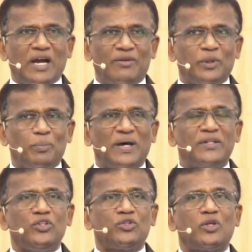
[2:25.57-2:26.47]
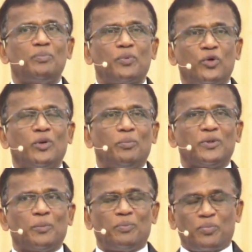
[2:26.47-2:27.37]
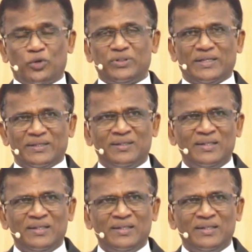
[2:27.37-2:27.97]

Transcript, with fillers: அவர் மறித்து போன போது